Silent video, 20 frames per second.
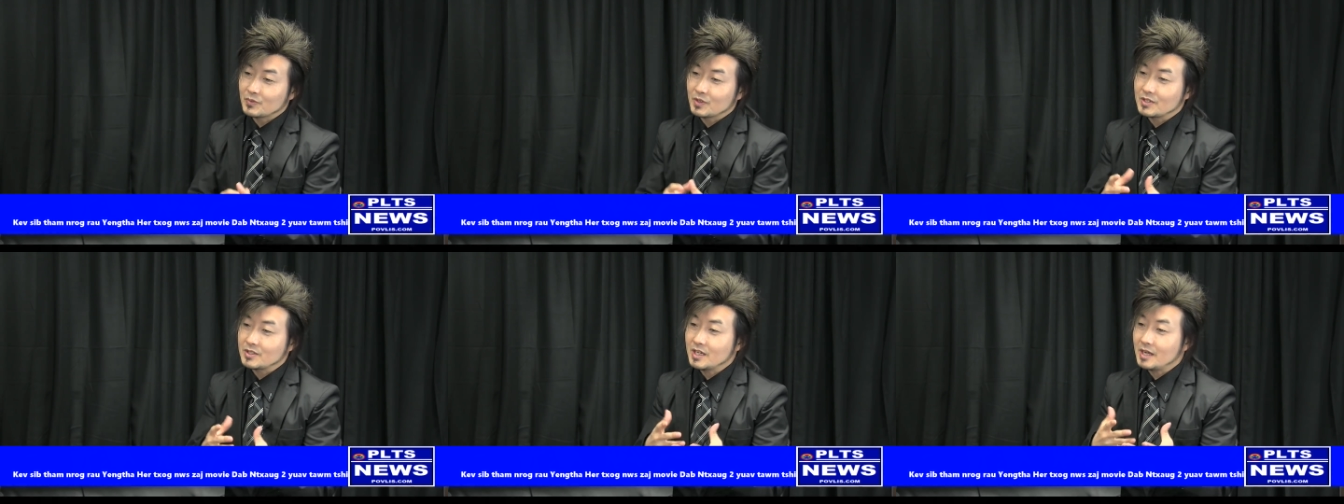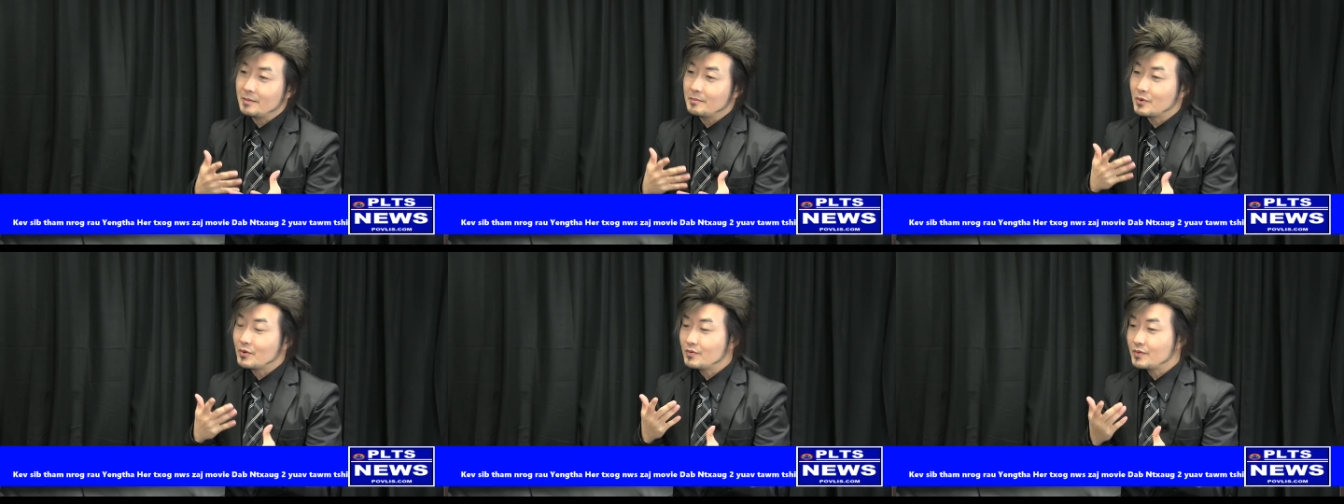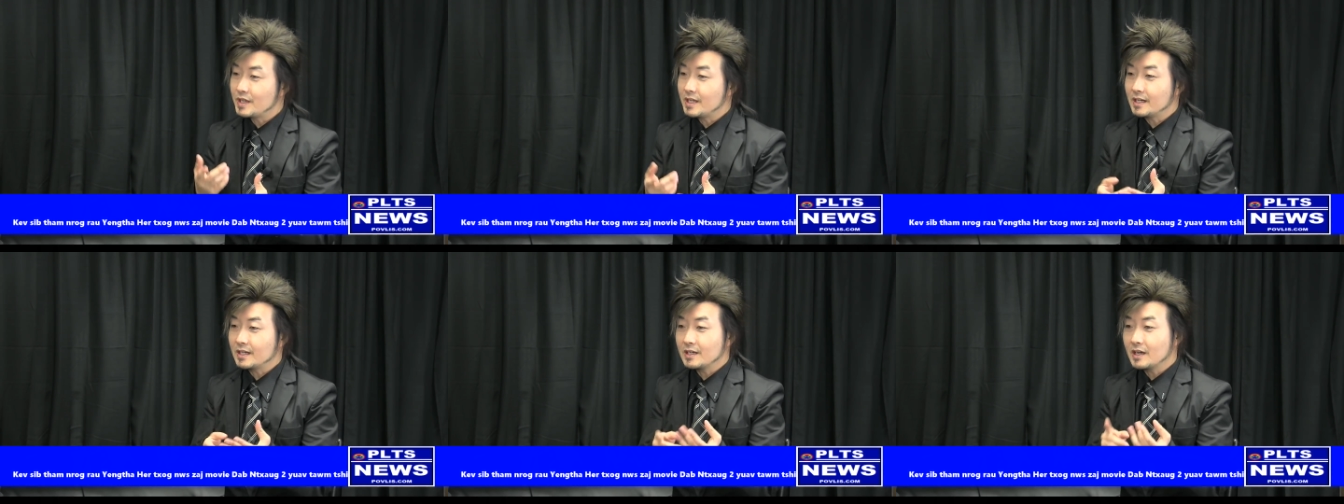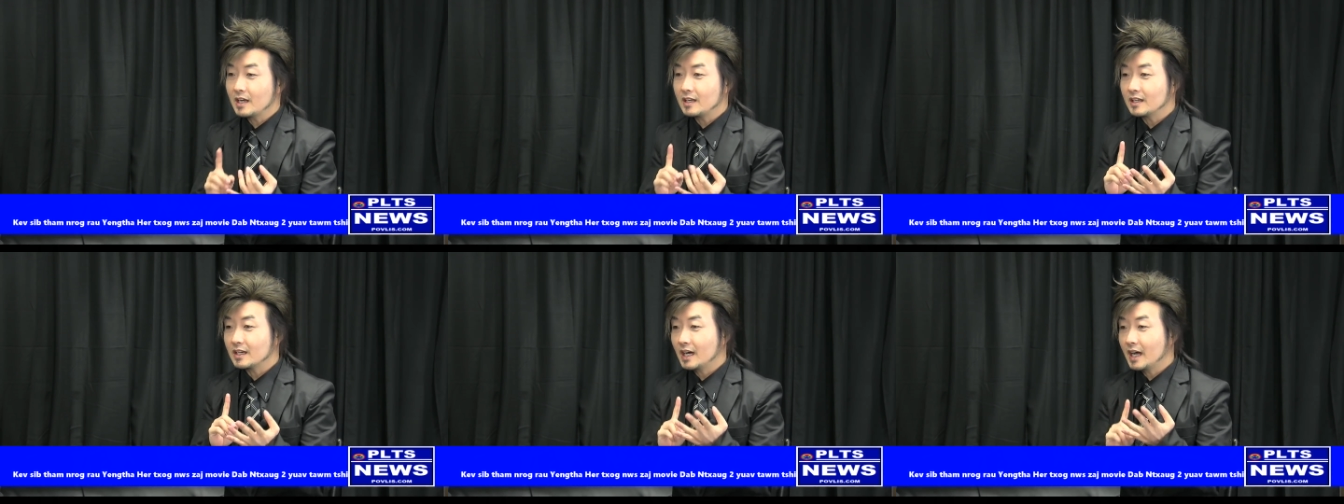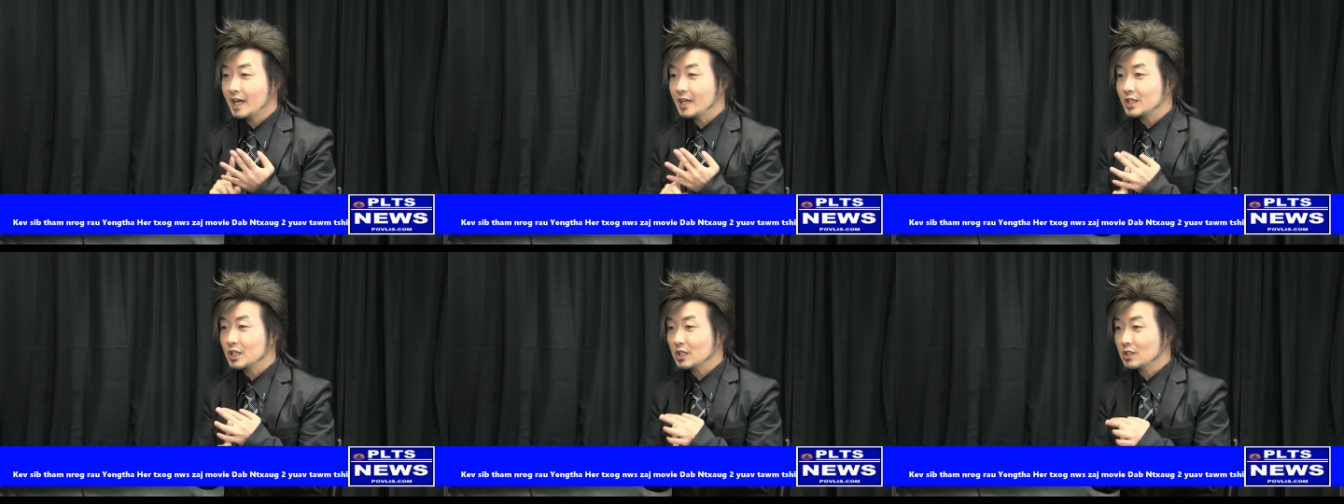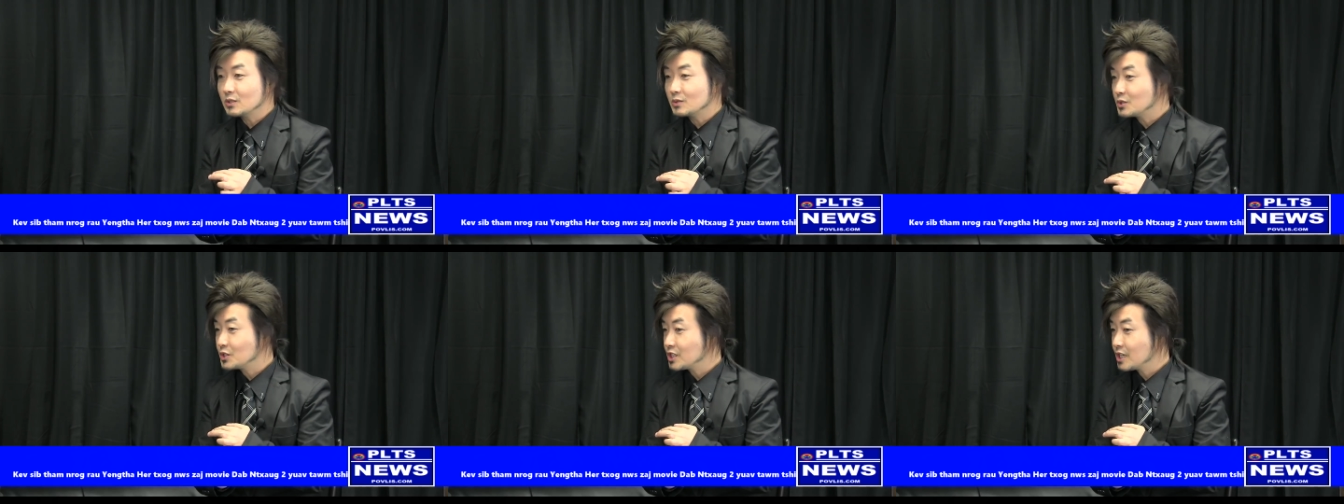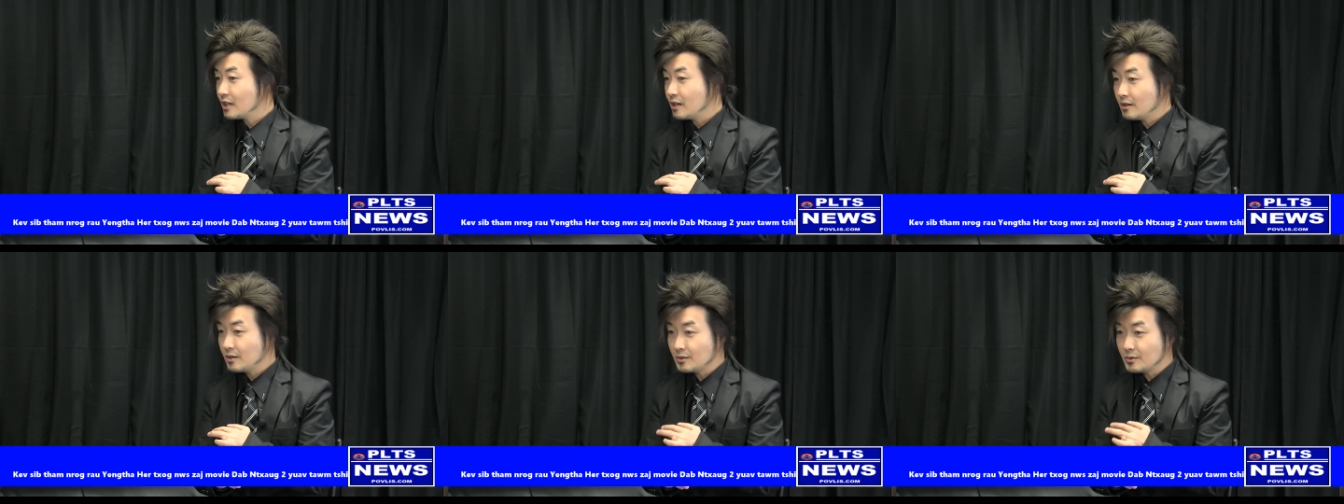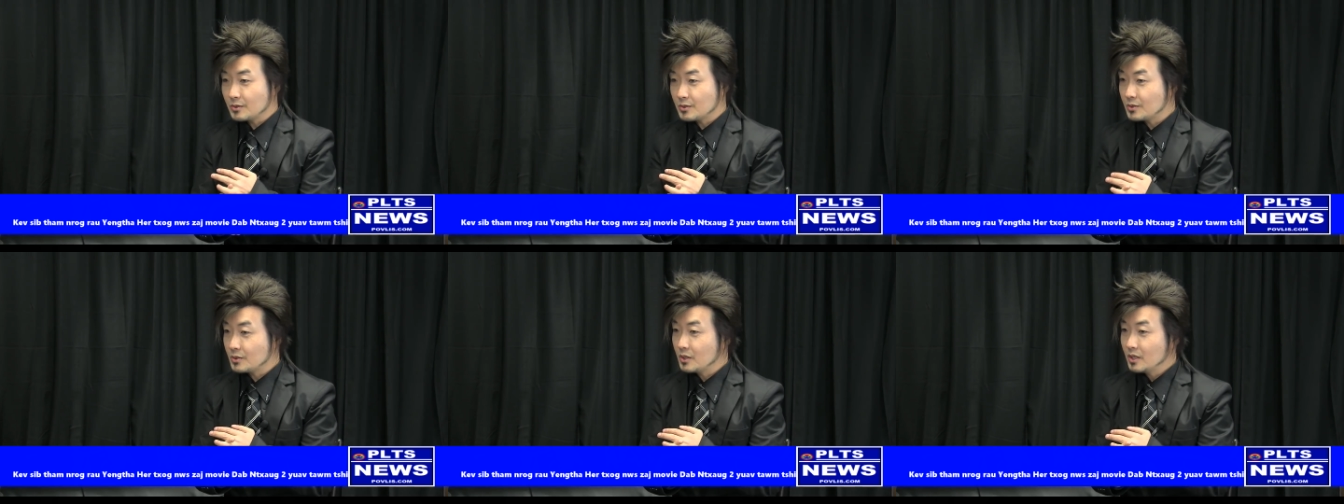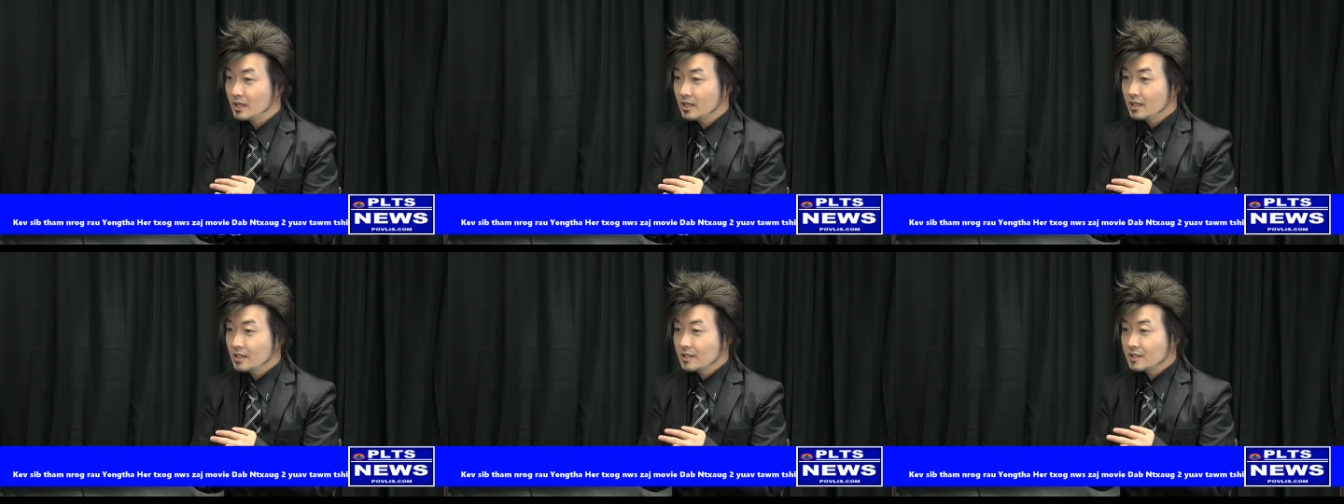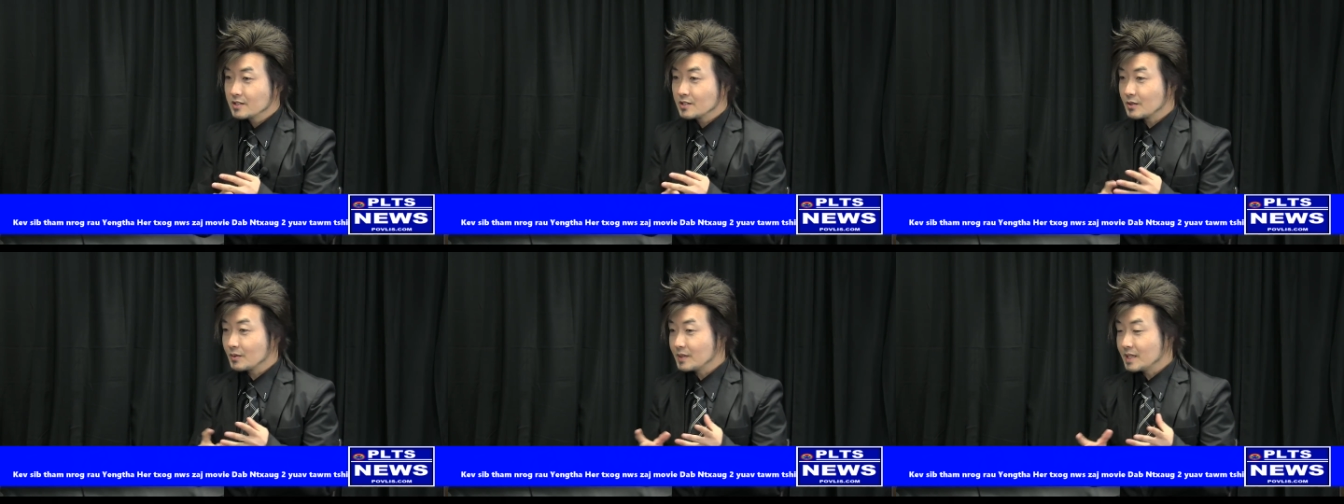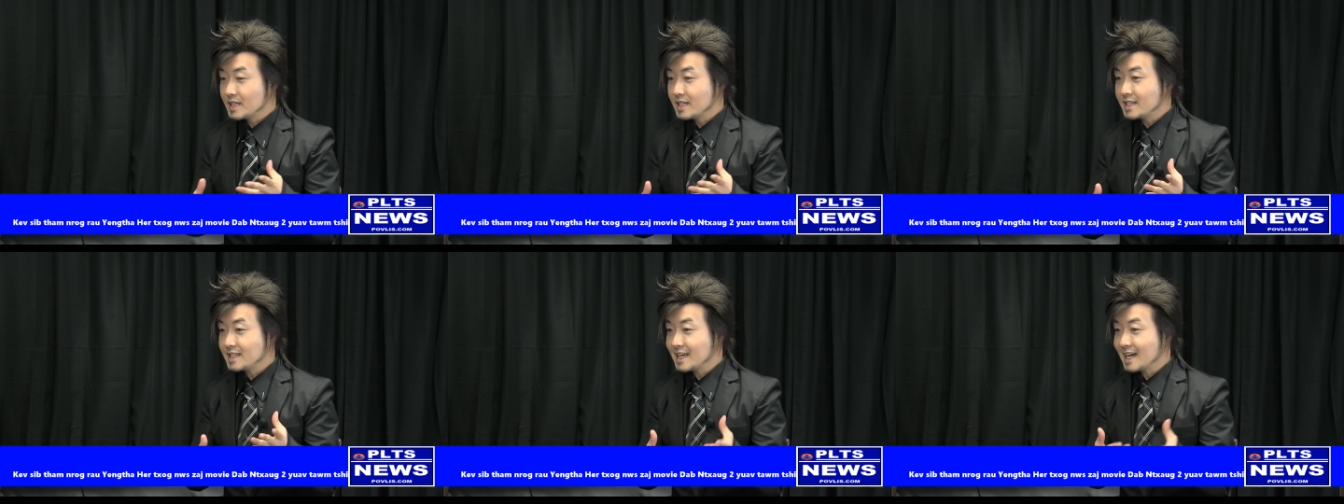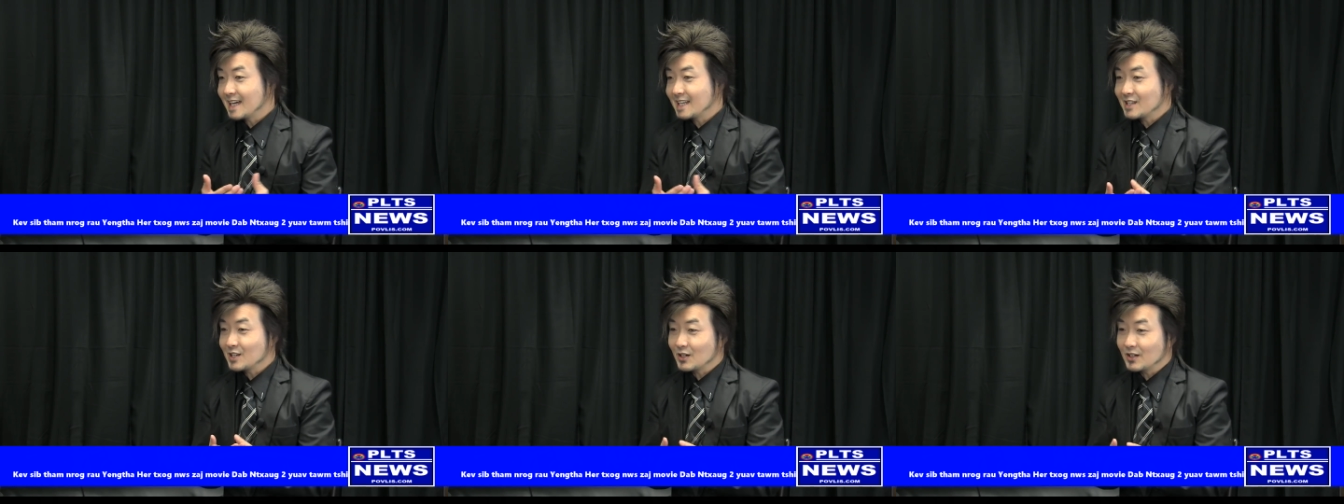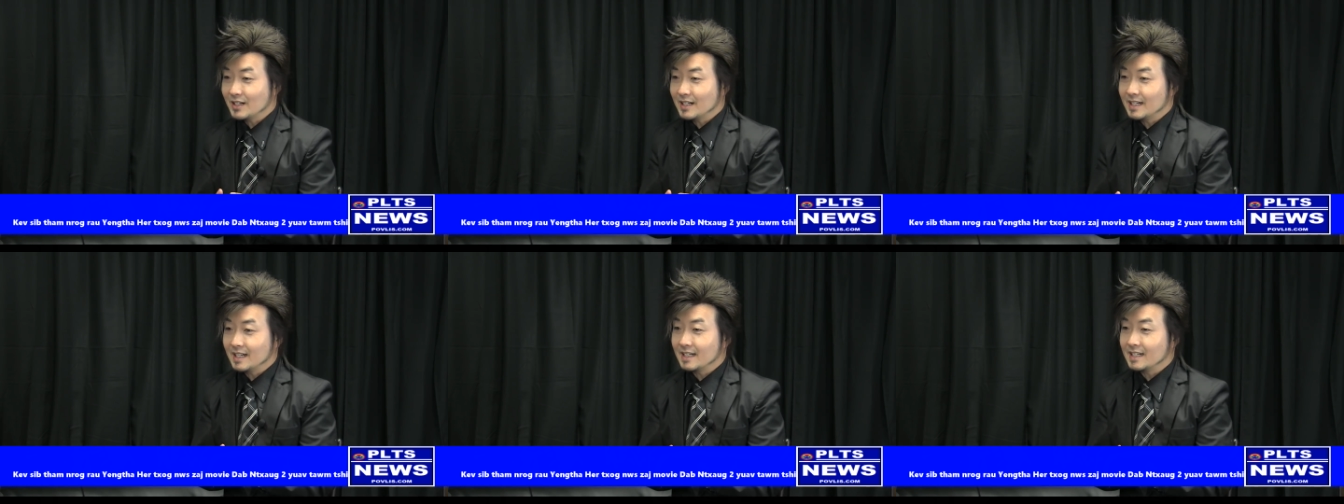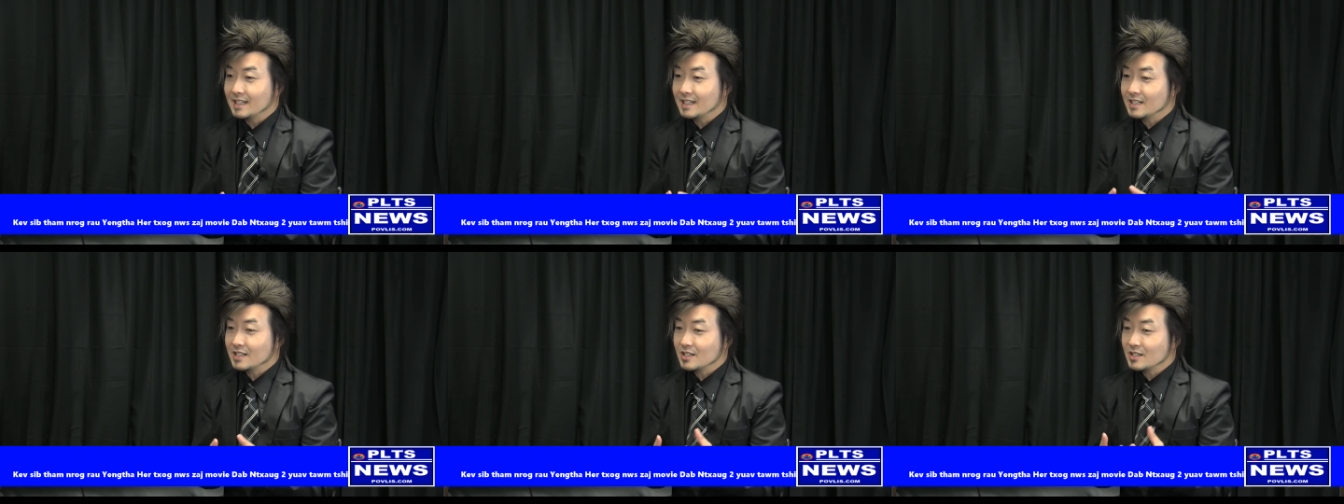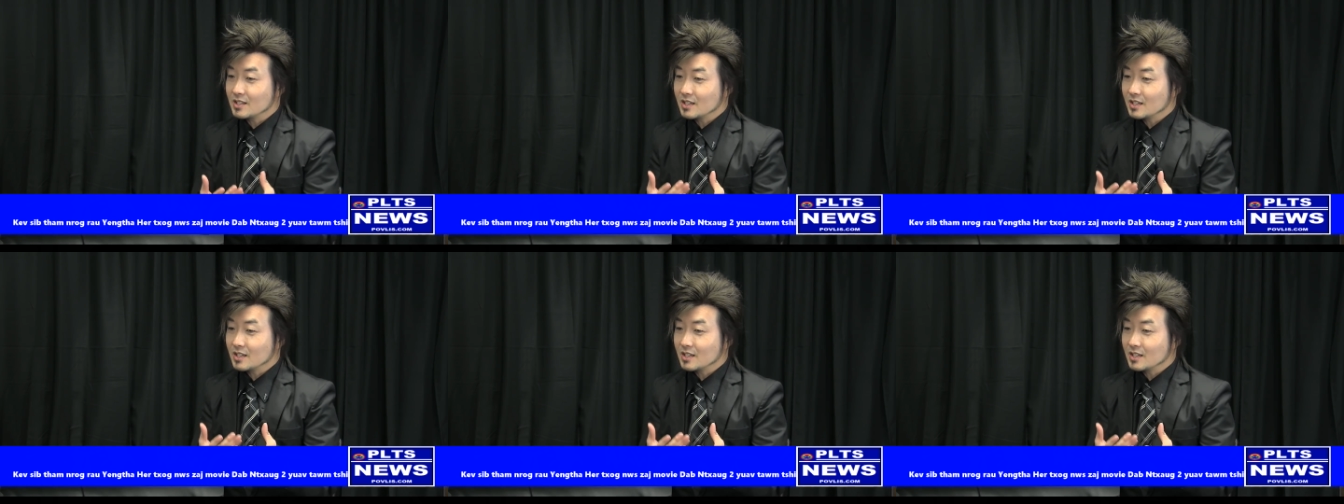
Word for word: ra mô vị nó lỡ hay cho lù xí lù rong đi chà cho à,